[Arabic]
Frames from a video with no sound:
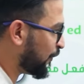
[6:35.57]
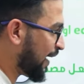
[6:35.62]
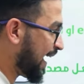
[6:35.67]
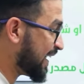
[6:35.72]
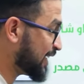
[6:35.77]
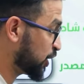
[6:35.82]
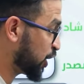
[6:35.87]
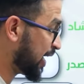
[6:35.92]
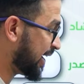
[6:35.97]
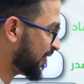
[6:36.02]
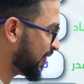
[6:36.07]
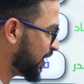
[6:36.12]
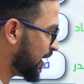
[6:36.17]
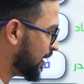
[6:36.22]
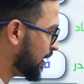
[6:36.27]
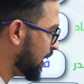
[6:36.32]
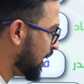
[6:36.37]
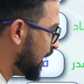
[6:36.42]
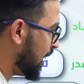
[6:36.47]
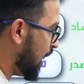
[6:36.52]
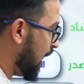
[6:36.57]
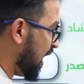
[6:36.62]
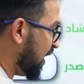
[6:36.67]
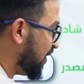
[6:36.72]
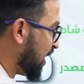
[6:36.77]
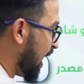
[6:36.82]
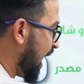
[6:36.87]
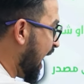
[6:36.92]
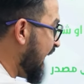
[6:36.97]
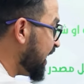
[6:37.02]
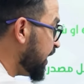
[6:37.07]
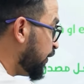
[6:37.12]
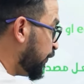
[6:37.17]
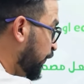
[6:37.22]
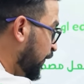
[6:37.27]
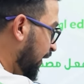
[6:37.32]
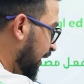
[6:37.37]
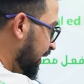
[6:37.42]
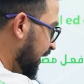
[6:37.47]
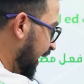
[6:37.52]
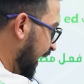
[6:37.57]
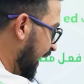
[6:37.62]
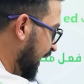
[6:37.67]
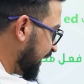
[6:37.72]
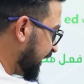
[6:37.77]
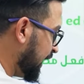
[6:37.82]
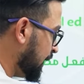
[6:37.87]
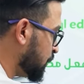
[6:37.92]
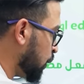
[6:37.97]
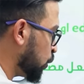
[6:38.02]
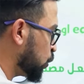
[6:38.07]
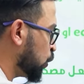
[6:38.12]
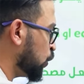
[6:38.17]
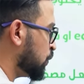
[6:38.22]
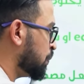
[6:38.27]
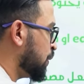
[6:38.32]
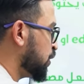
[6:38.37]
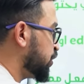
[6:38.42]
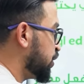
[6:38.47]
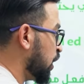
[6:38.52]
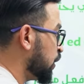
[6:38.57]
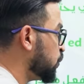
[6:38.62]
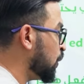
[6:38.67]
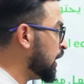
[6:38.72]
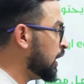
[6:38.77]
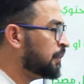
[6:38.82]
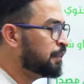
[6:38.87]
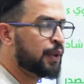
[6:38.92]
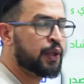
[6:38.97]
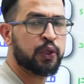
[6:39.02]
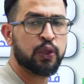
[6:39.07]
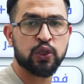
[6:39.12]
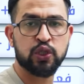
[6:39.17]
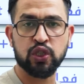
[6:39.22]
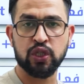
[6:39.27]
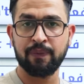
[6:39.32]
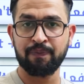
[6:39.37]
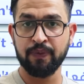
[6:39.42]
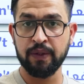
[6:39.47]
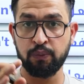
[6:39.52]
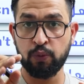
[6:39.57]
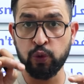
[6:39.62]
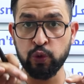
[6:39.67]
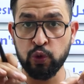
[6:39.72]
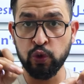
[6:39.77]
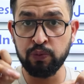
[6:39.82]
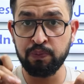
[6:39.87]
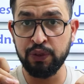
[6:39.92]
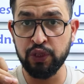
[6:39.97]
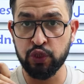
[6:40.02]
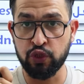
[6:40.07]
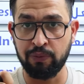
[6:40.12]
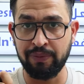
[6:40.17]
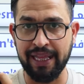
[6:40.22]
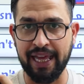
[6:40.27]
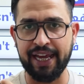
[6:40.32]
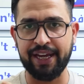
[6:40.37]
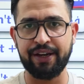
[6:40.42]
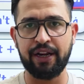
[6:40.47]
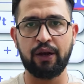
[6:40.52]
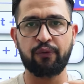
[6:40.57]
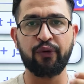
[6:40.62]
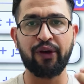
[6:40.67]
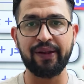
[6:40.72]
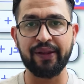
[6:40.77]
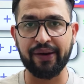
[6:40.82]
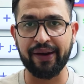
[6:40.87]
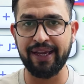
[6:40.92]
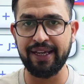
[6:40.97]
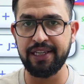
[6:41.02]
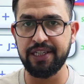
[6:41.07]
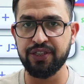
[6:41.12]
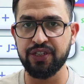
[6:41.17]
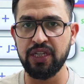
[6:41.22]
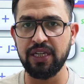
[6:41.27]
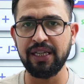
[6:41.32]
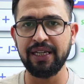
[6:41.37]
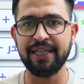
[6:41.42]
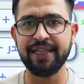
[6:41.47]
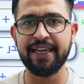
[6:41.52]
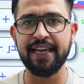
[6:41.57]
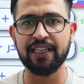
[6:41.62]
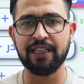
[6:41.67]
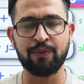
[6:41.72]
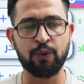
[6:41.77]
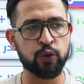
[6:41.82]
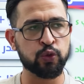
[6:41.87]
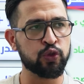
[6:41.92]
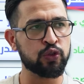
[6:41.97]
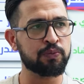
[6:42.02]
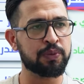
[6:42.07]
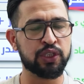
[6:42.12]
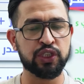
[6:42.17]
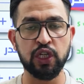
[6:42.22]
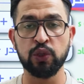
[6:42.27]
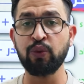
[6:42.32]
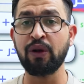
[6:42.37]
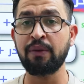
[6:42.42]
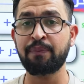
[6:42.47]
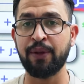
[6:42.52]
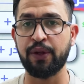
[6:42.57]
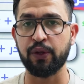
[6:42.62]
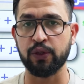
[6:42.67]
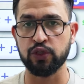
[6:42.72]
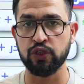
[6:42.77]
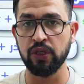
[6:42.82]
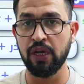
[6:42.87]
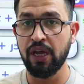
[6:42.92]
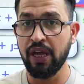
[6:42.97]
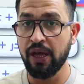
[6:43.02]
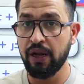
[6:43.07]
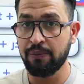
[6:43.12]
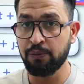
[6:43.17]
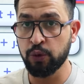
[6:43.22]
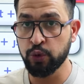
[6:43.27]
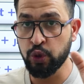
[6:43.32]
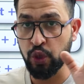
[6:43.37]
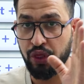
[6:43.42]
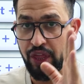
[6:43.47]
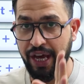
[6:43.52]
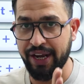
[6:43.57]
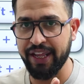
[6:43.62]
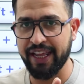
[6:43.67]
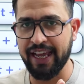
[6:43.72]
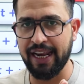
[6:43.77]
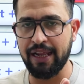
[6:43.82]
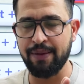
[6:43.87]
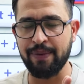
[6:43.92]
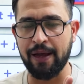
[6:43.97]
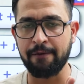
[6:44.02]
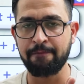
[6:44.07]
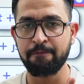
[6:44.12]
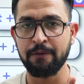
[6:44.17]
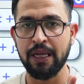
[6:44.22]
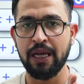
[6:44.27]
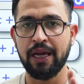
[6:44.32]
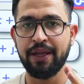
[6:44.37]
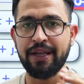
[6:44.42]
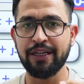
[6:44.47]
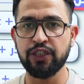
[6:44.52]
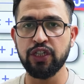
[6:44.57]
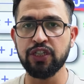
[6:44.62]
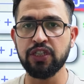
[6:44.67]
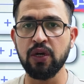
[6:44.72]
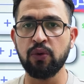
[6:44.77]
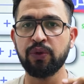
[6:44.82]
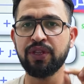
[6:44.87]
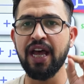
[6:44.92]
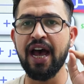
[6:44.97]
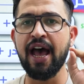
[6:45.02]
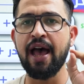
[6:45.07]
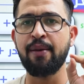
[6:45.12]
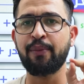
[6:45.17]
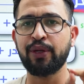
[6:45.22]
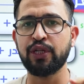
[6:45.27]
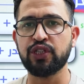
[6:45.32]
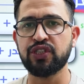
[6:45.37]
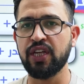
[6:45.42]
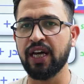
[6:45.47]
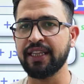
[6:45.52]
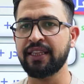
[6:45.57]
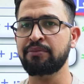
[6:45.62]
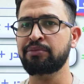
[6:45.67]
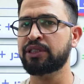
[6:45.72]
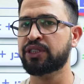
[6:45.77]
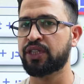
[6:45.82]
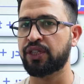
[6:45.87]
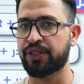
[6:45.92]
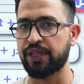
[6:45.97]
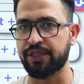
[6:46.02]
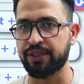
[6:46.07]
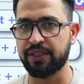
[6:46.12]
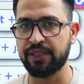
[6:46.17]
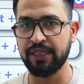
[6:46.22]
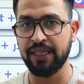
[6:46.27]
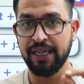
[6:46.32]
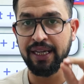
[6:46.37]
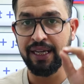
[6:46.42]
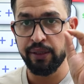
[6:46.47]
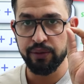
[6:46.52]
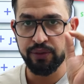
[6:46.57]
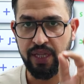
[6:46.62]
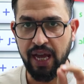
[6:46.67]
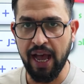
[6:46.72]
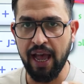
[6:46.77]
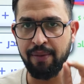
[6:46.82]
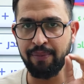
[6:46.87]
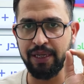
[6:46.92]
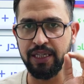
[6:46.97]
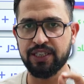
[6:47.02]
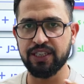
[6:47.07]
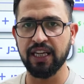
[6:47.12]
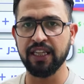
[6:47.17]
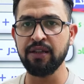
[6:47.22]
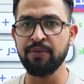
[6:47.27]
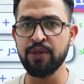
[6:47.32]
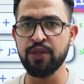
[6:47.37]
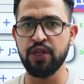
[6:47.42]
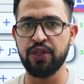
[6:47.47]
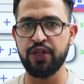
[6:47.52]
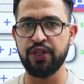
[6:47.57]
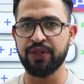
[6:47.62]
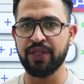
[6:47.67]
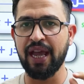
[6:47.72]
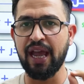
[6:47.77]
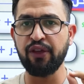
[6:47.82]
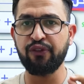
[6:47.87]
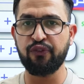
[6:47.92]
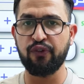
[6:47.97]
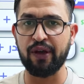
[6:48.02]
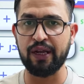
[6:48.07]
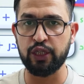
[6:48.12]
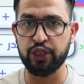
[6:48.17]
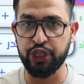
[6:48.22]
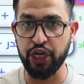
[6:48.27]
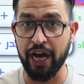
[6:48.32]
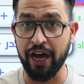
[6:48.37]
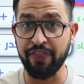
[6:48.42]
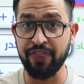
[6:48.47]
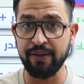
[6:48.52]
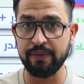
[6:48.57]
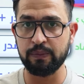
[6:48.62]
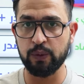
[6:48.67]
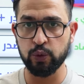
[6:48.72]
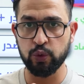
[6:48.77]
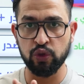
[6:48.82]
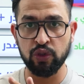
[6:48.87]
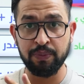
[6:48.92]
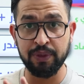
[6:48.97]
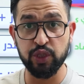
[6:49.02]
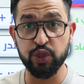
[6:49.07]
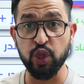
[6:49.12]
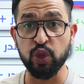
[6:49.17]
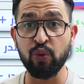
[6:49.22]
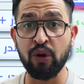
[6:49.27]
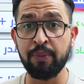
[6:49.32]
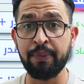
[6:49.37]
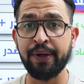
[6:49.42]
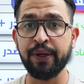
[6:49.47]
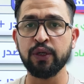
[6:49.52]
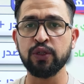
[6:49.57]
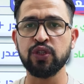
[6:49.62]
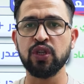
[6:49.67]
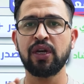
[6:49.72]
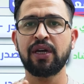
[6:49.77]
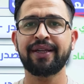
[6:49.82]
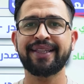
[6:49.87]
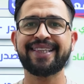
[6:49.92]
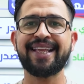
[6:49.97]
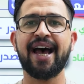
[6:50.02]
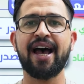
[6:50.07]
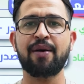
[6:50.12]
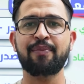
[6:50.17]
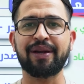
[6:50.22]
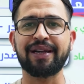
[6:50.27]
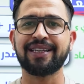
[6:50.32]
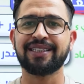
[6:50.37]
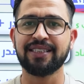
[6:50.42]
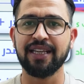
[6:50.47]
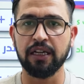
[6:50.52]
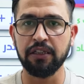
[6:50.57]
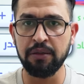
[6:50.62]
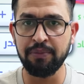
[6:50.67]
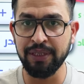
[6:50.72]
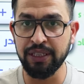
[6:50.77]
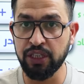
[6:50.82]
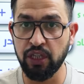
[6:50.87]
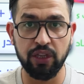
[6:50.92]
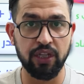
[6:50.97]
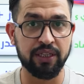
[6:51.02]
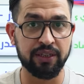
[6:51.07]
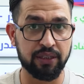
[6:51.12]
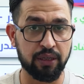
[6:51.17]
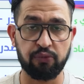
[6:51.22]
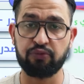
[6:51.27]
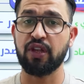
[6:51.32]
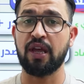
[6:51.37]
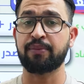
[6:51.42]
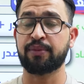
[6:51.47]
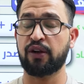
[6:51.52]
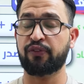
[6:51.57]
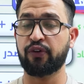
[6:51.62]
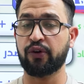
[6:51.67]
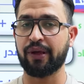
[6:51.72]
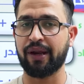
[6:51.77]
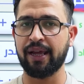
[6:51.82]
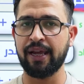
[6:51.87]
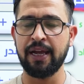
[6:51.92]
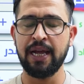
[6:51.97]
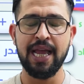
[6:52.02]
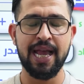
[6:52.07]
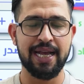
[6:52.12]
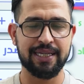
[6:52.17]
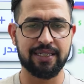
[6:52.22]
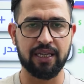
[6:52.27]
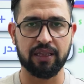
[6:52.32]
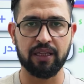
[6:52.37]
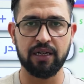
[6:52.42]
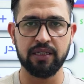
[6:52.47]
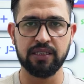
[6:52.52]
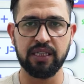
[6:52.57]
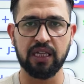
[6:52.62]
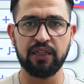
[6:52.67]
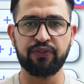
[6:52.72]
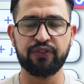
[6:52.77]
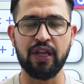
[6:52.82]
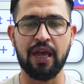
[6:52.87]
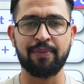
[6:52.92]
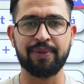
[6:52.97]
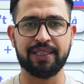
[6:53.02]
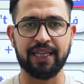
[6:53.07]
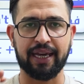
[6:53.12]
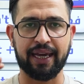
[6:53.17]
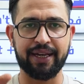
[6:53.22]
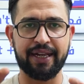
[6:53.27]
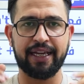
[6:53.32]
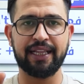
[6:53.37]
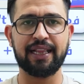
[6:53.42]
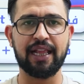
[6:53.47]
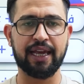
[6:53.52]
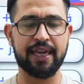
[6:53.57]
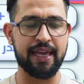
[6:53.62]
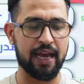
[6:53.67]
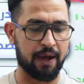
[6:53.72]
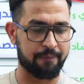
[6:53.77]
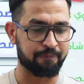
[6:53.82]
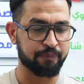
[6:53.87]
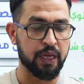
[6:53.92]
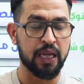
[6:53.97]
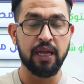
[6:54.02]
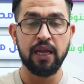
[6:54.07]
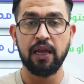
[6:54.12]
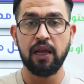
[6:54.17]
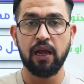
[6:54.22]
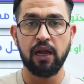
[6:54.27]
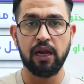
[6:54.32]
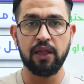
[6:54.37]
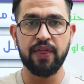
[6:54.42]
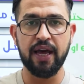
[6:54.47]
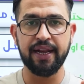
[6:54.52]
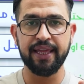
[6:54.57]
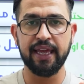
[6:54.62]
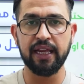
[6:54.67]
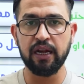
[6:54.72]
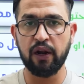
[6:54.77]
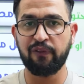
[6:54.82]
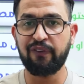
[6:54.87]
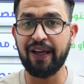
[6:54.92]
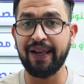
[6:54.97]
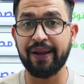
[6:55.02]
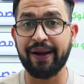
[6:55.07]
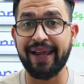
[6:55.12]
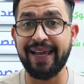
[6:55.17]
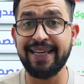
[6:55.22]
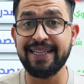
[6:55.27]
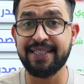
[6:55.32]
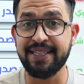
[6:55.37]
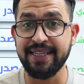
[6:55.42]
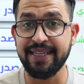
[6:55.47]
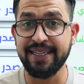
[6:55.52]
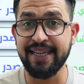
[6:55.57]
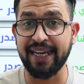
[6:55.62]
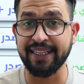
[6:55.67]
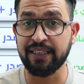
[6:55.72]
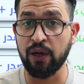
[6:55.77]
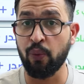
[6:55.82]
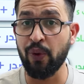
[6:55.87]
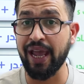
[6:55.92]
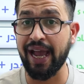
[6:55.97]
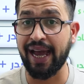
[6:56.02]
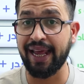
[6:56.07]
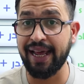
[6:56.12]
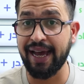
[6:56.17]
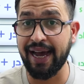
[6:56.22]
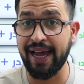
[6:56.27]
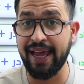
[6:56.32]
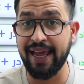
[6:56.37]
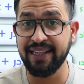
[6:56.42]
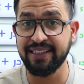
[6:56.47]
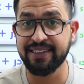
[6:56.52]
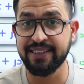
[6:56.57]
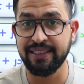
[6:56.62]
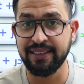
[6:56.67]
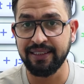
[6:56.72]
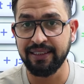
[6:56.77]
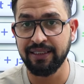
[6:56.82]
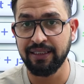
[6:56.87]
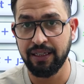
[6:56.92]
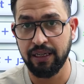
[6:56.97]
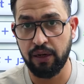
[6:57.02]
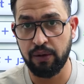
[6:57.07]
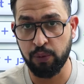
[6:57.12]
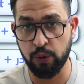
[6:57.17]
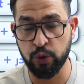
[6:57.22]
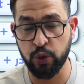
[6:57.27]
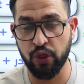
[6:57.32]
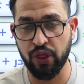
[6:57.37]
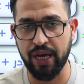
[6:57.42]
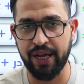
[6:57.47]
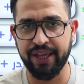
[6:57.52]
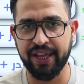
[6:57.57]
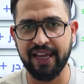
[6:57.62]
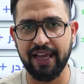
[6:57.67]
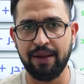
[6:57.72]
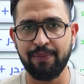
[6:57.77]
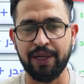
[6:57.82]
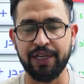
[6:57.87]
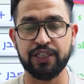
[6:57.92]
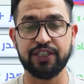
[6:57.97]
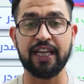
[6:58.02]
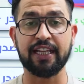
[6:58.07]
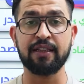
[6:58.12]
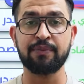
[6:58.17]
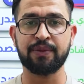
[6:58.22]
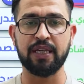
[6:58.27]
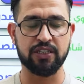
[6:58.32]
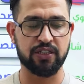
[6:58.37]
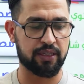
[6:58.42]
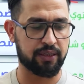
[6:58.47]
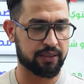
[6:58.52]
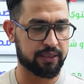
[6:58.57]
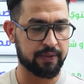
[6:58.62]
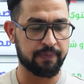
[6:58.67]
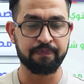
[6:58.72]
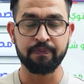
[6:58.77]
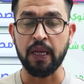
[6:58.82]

افعال شاذه اذا اي فعل الجي موجود بالجدول اللي بالنص موجود بالجملة يعني الفعل الرئيسي لقيته موجود بالجدول بالنص الموجود ثاني كلمة هنا شو اسوي دائما استخدم الديدنت دائما استخدم الديدنت اي فعل شاذ موجود بالجدول بالنص دائما يستخدم الديدنت فهمت الفكرة استاذ الأستاذ استاذ فهمتها خليني اعيد لك اياها اذا لقينا الفعل الرئيسي يحتوي على اس الموجود ثاني كلمة نستخدم دازنت